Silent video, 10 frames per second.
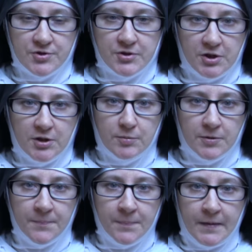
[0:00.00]
się z
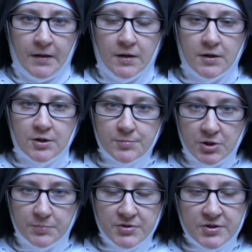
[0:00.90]
takimi
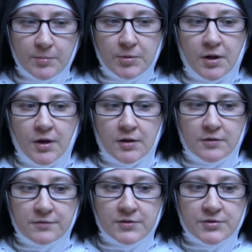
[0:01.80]
przepisami,
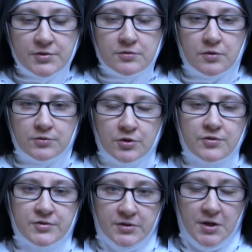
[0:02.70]
więc no, nie
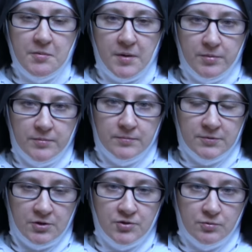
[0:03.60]
oceniałabym
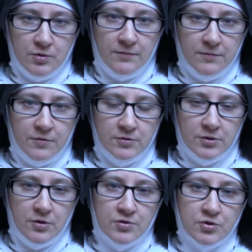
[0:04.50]
tak surowo
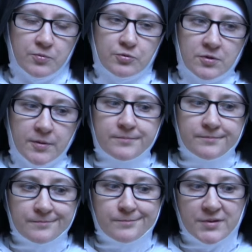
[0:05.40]
tych osób, które
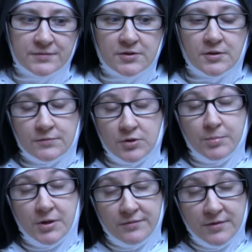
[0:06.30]
mm, pewnie w
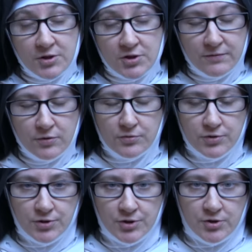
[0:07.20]
dobrej wierze w
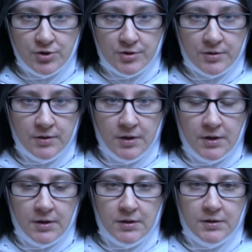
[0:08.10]
gruncie rzeczy
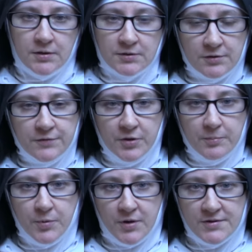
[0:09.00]
E, ten
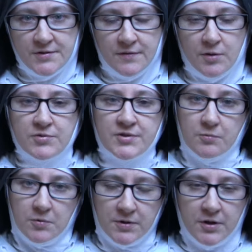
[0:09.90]
film pokazywały,
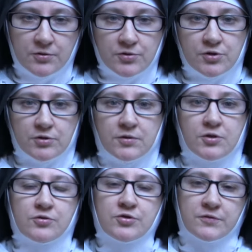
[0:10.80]
zakładając, że to
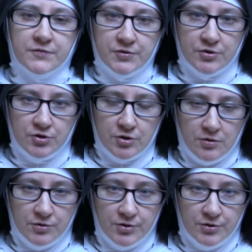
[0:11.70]
jakoś
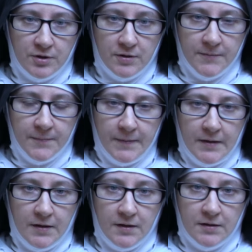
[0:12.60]
wstrząśnie
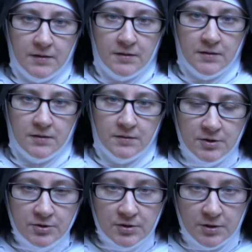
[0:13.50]
e,
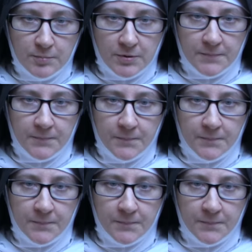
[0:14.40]
innymi.